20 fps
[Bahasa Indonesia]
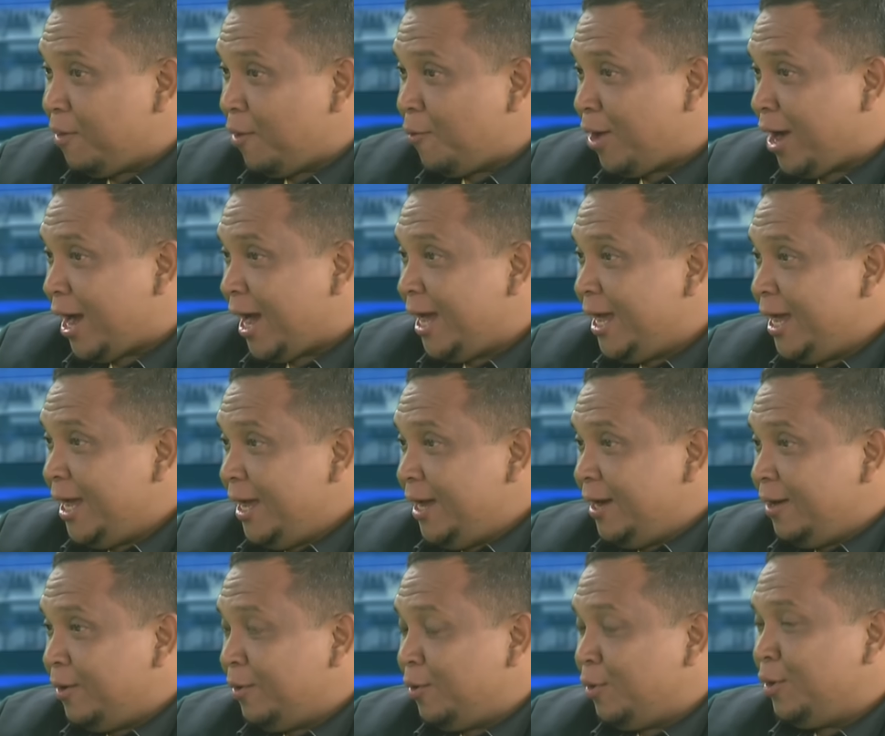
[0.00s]
bahwa
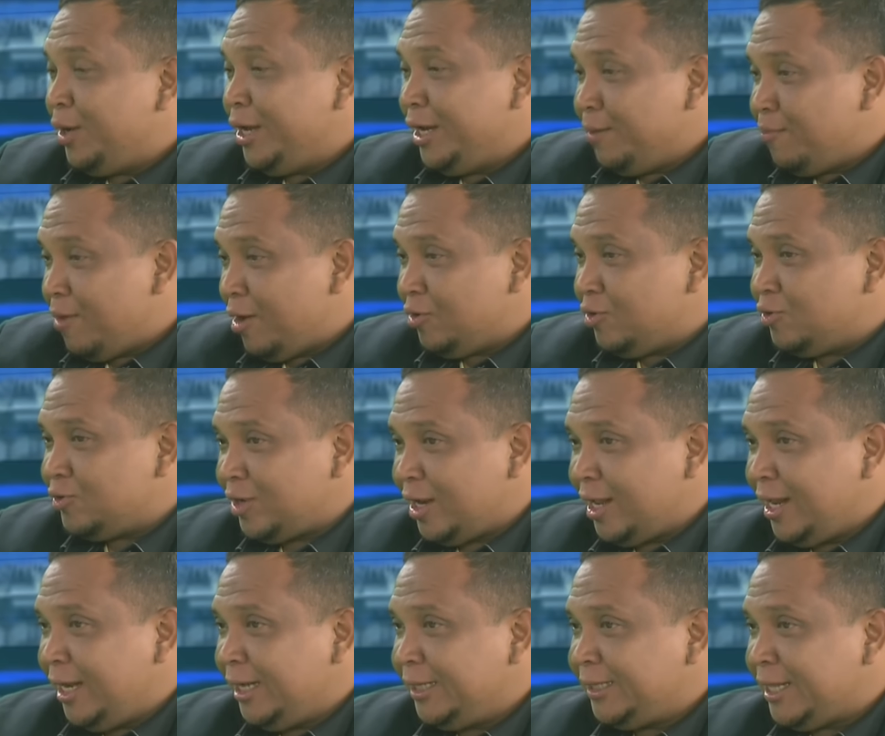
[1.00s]
oh ini Bang
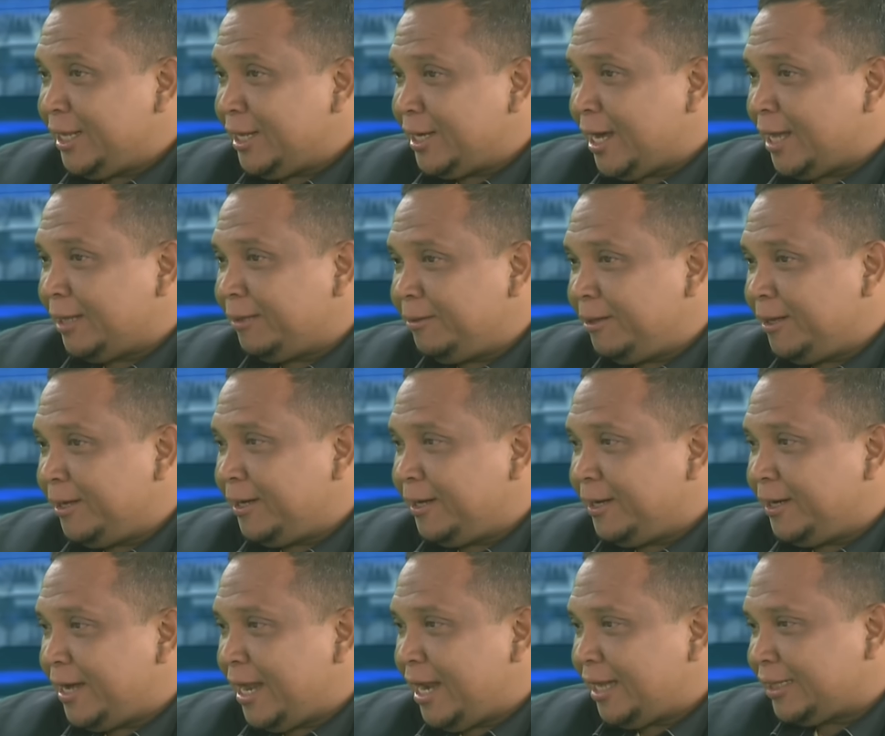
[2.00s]
Yusril tingkat
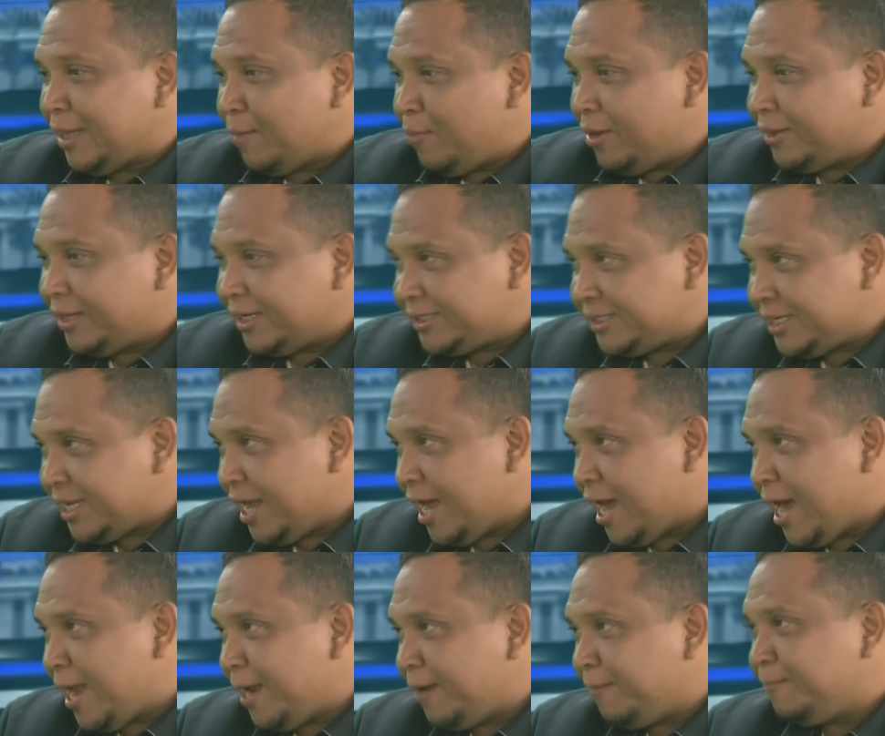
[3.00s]
uh, elektabilitas
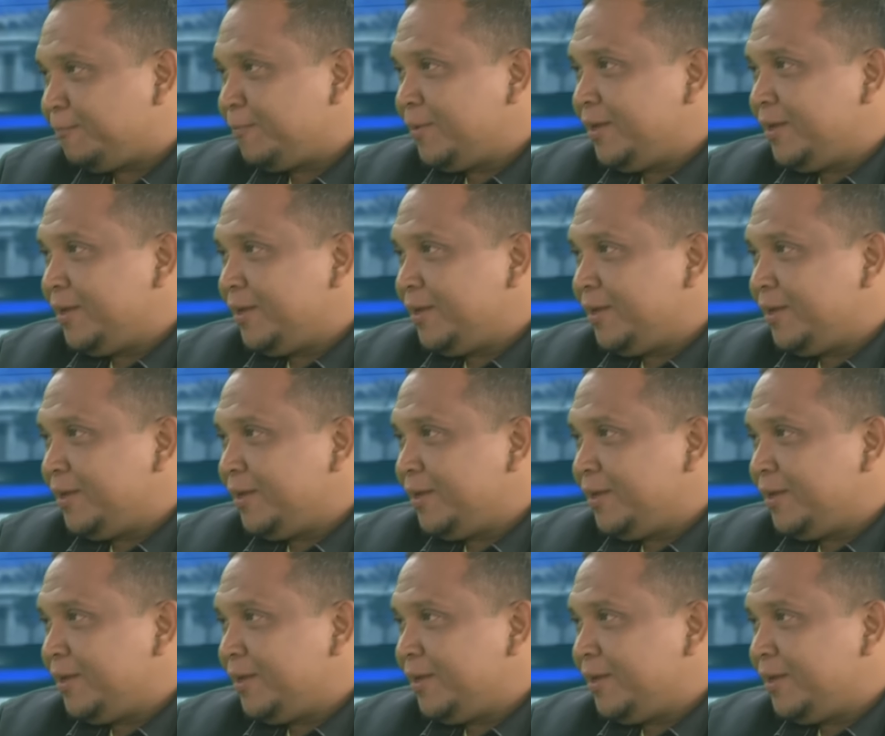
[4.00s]
sekian.